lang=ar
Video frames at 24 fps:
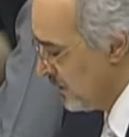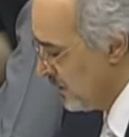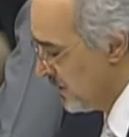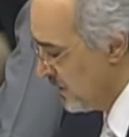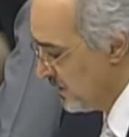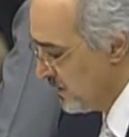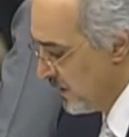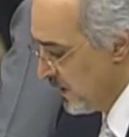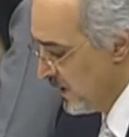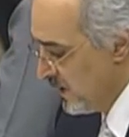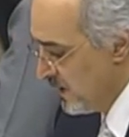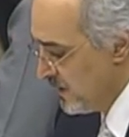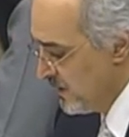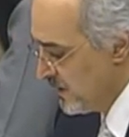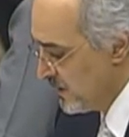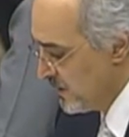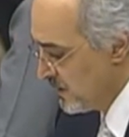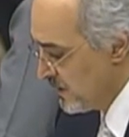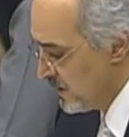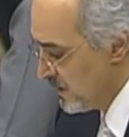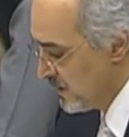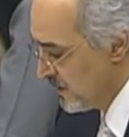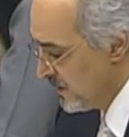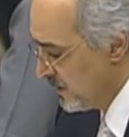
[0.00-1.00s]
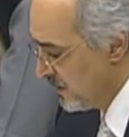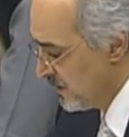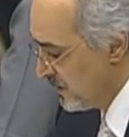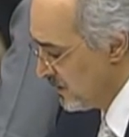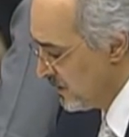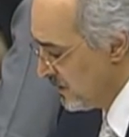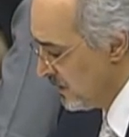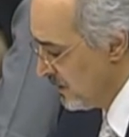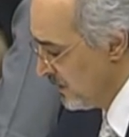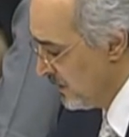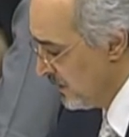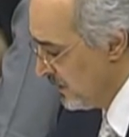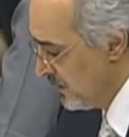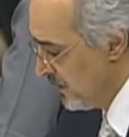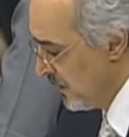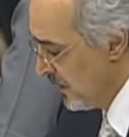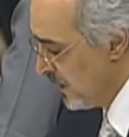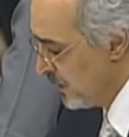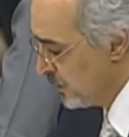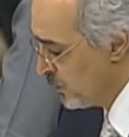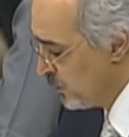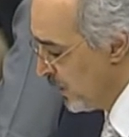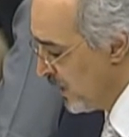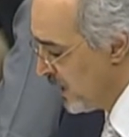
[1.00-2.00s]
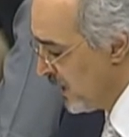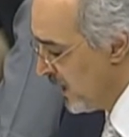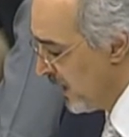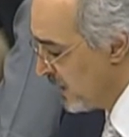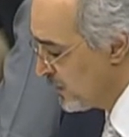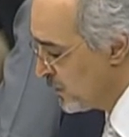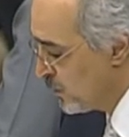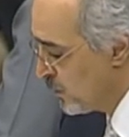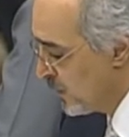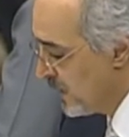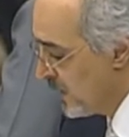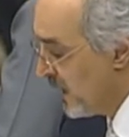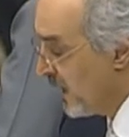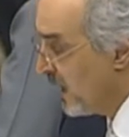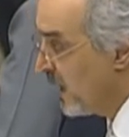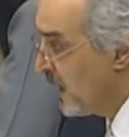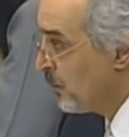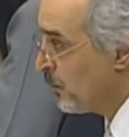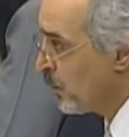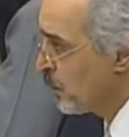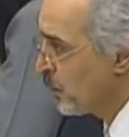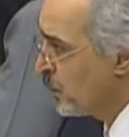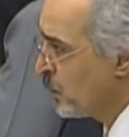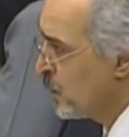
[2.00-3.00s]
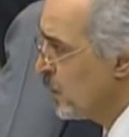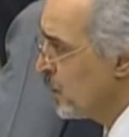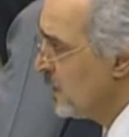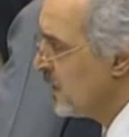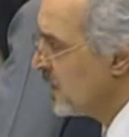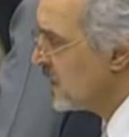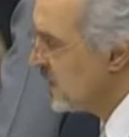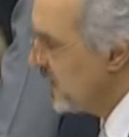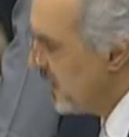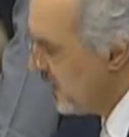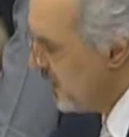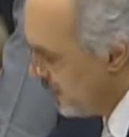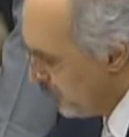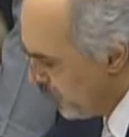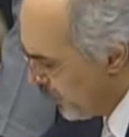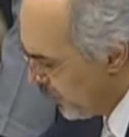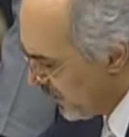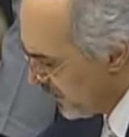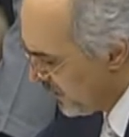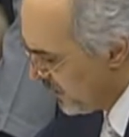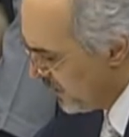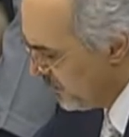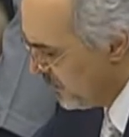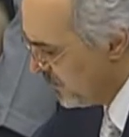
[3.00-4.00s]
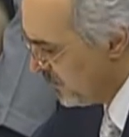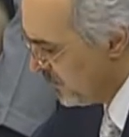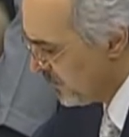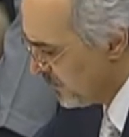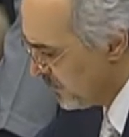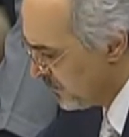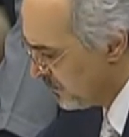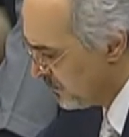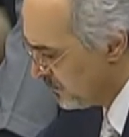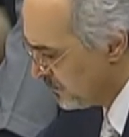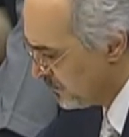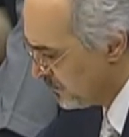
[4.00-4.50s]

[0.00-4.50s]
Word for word: سيدي الرئيس لقد وقعت سوريا على بروتوكول إرسال المراقبين